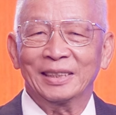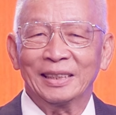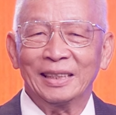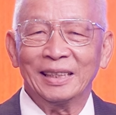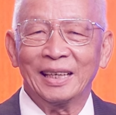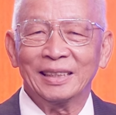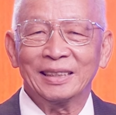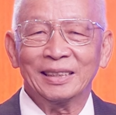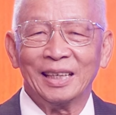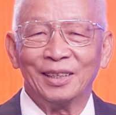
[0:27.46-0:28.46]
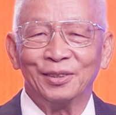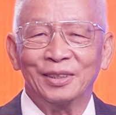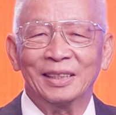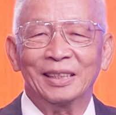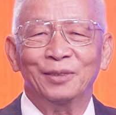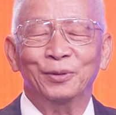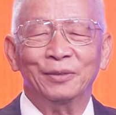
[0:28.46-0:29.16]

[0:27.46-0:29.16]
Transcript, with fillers: xin hân hạnh kính chào uh,